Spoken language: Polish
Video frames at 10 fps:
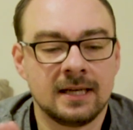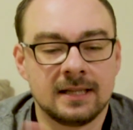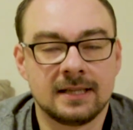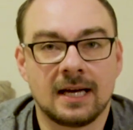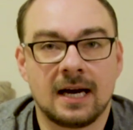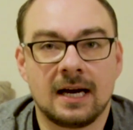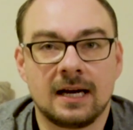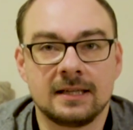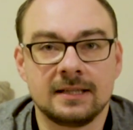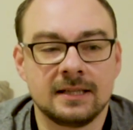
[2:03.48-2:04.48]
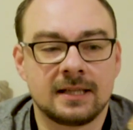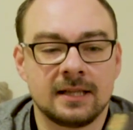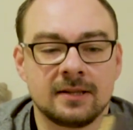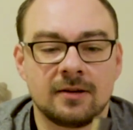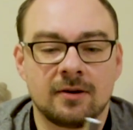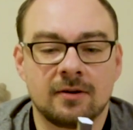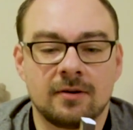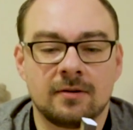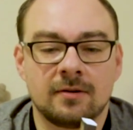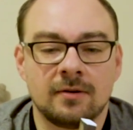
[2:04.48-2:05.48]
na
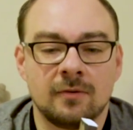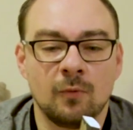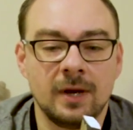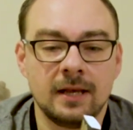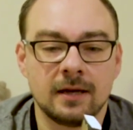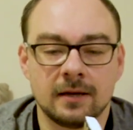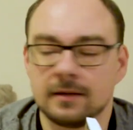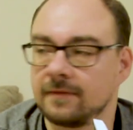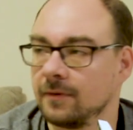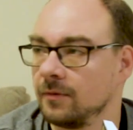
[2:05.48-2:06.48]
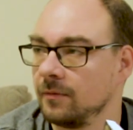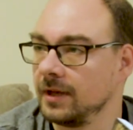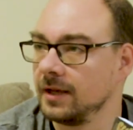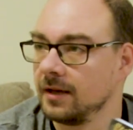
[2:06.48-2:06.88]
Nintendo Wii, e, tfu, Wii,